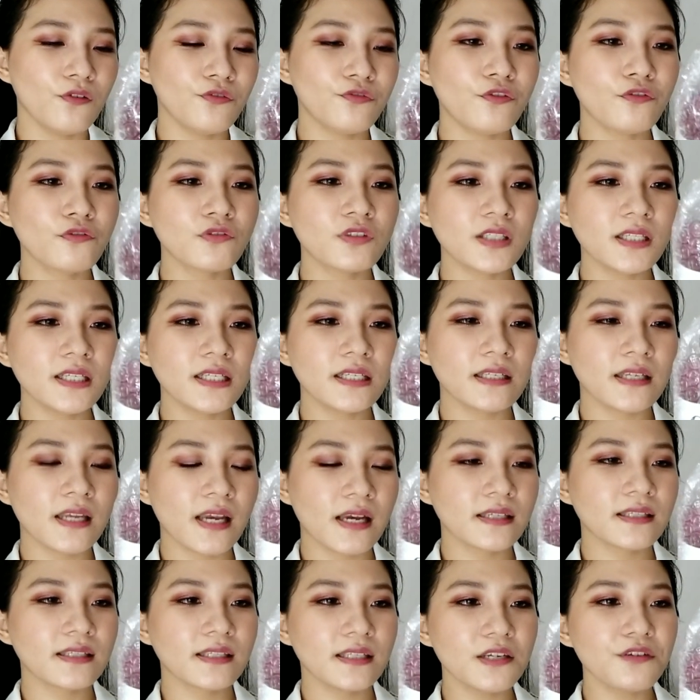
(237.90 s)

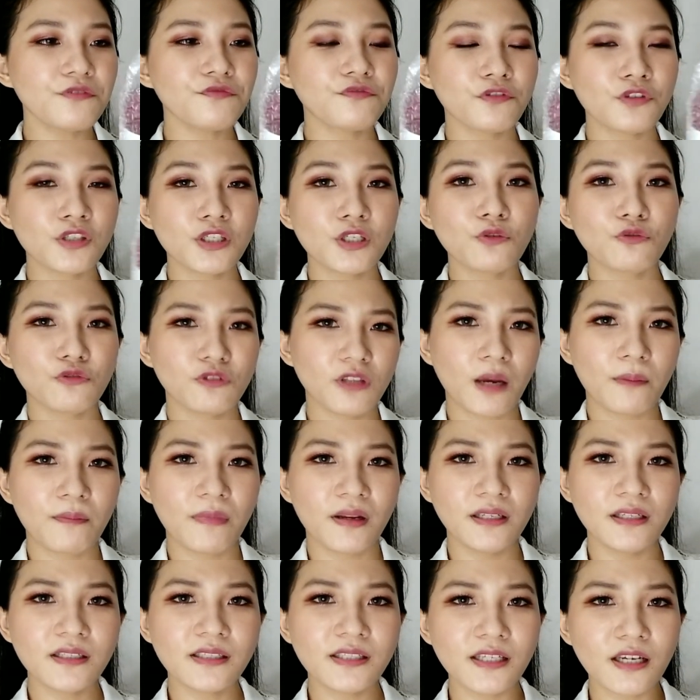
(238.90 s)
fungsinya sih fungsi
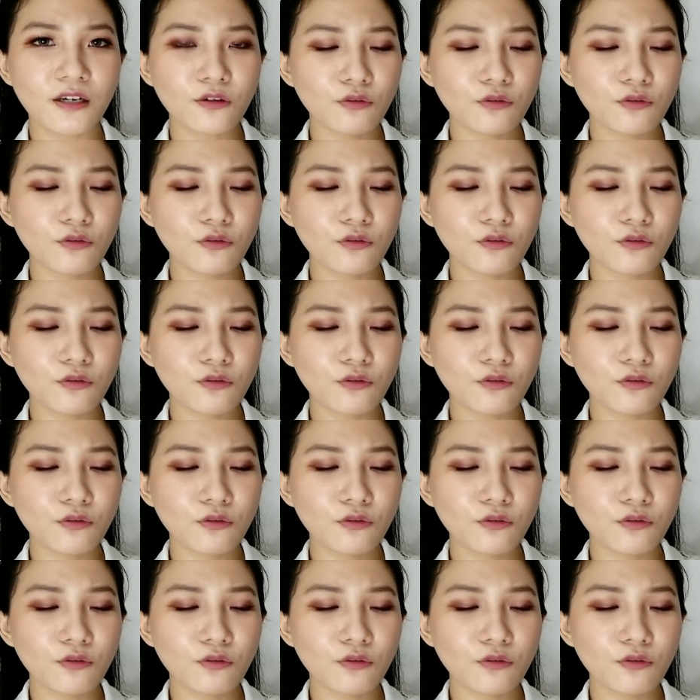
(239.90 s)
utamanya sih